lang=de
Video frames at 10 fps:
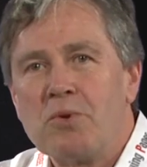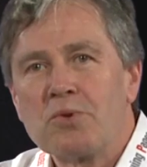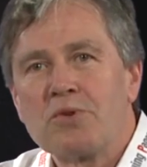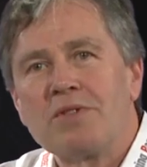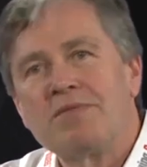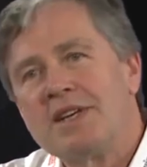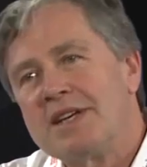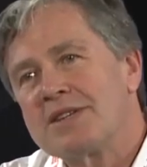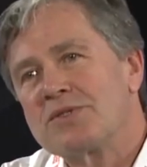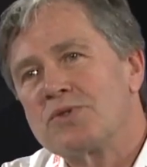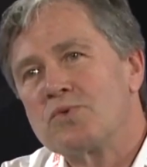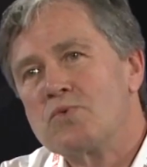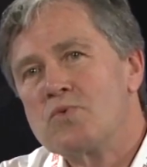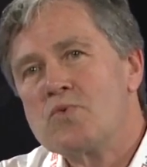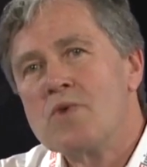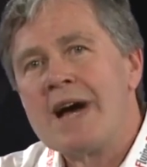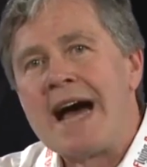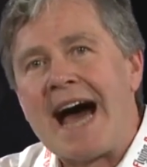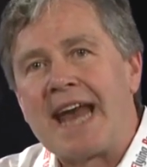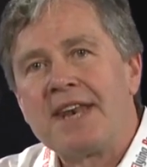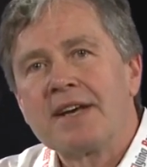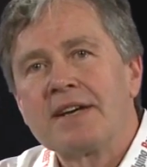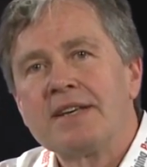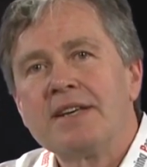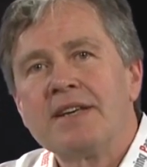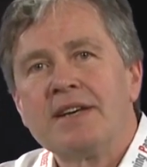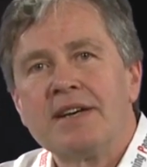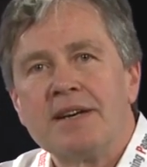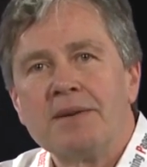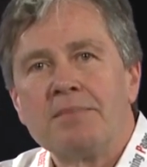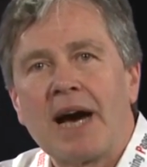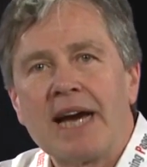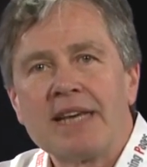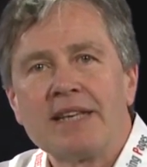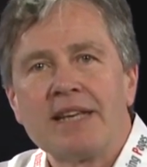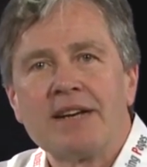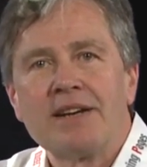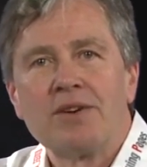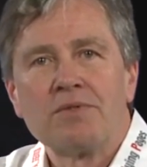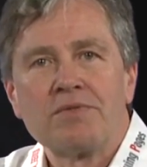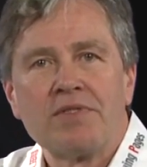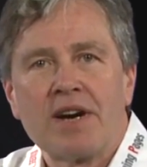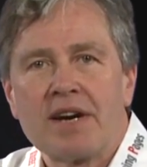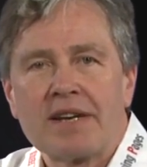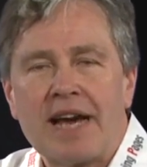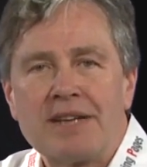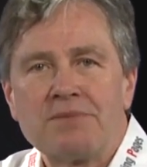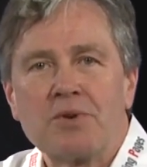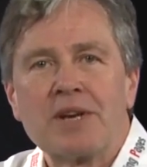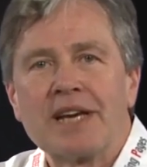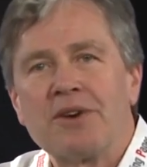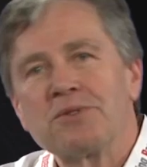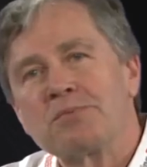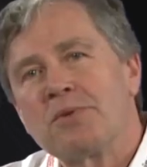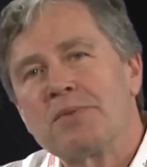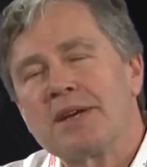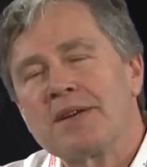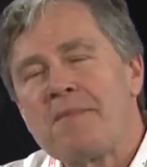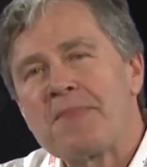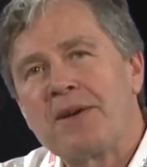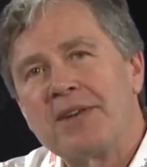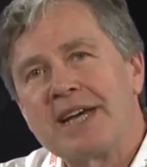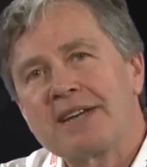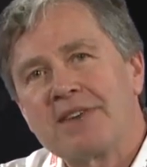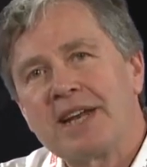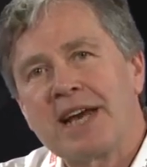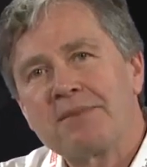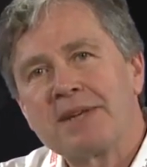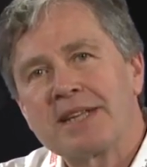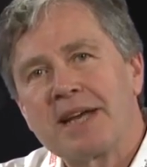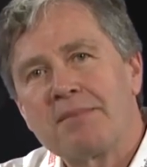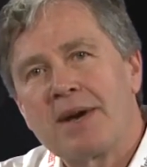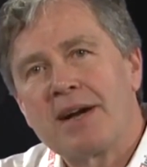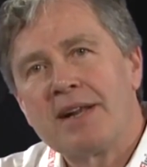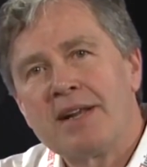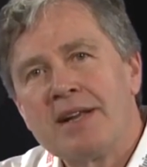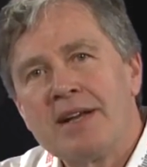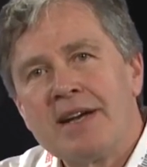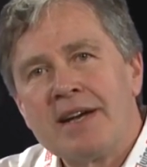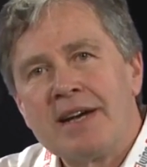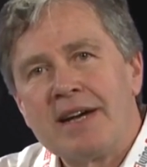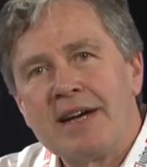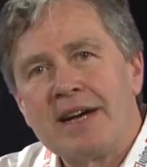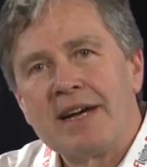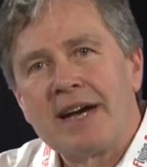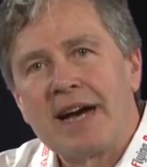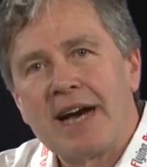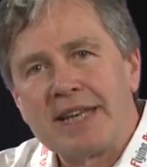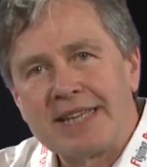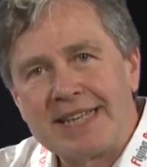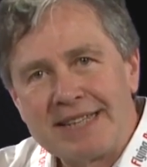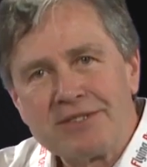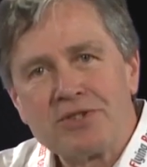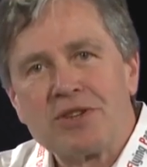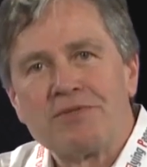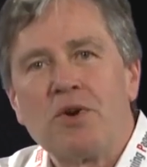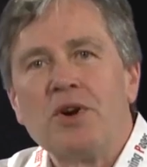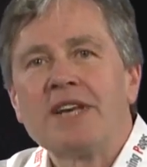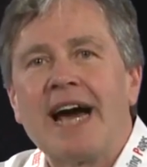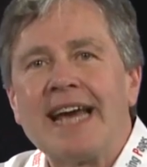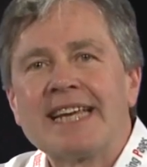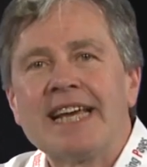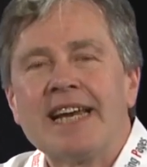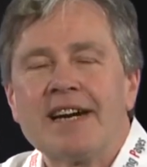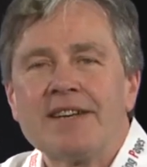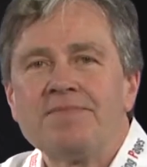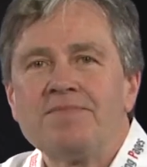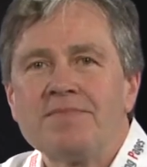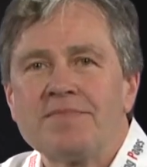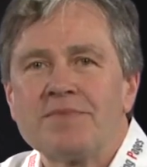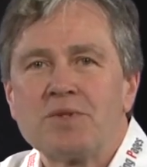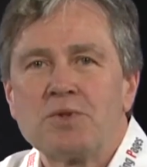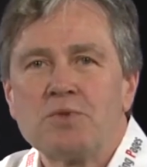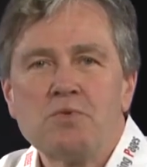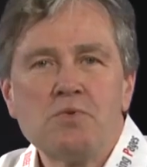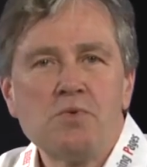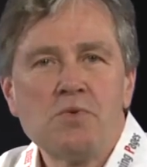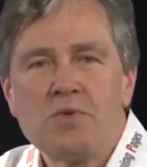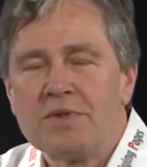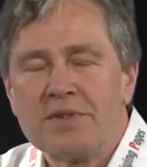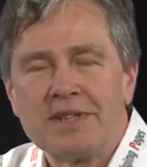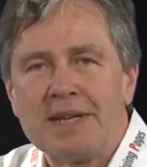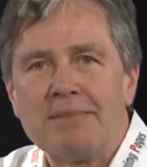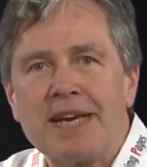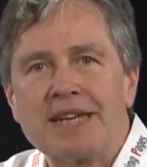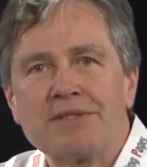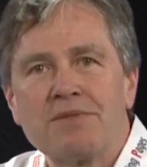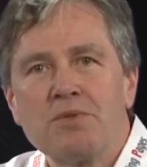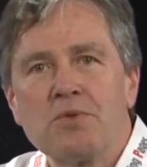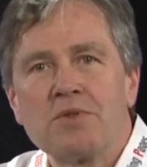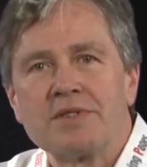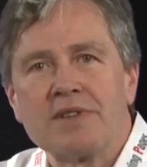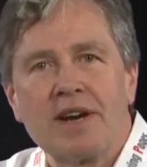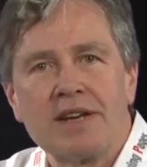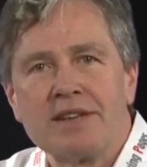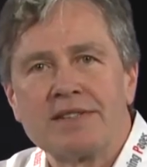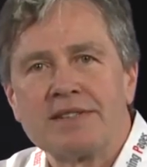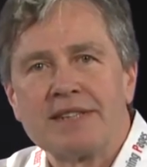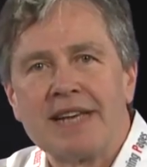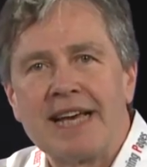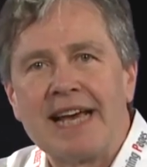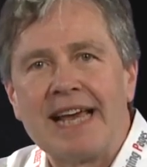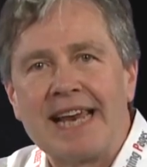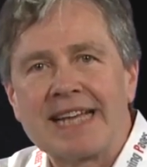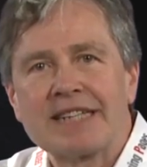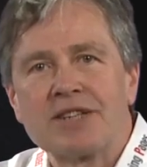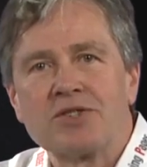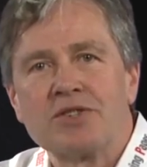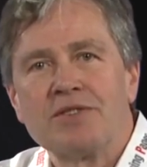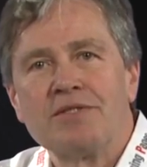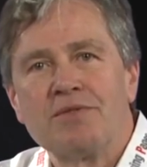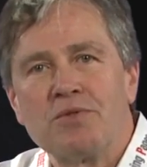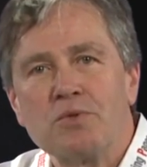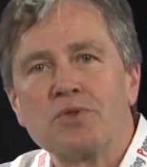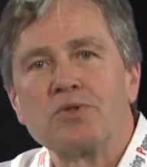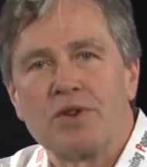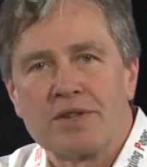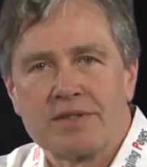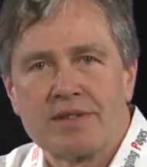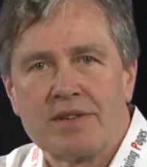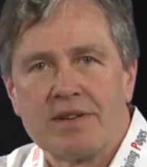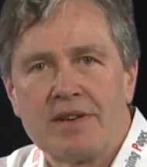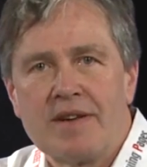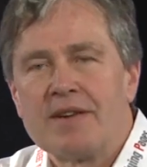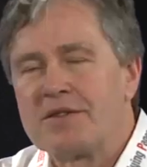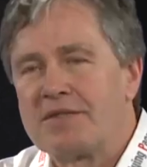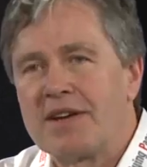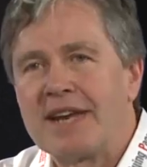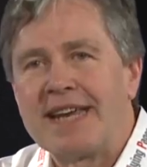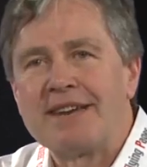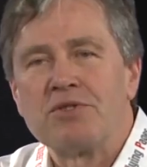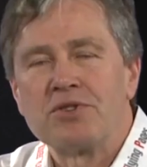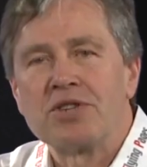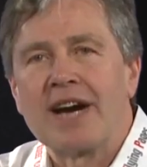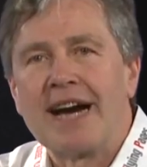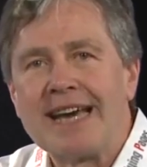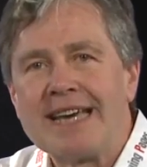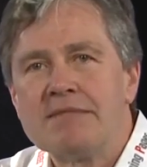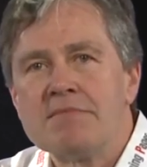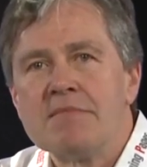Motorfliegen zu anderen äh, Bereichen der Luftfahrt, alles Mögliche ausprobiert. Und irgendwann hat mich dann mal ein chinesischer Freund eingeladen zu dem Erstflug seines elektrischen Flugzeugs. Das war in der Nähe von Shanghai.